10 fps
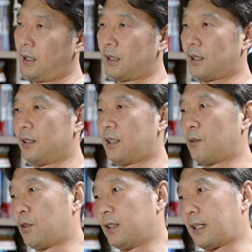현재
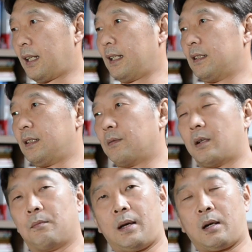우리나라에는
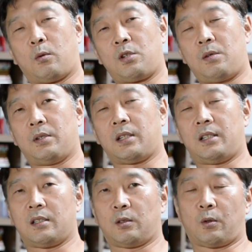뭐 150여 기
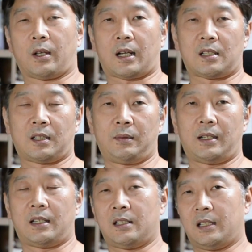정도의 가스터빈
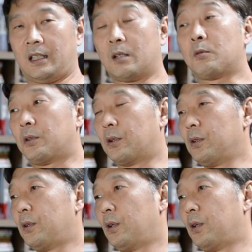엔진이 있고요.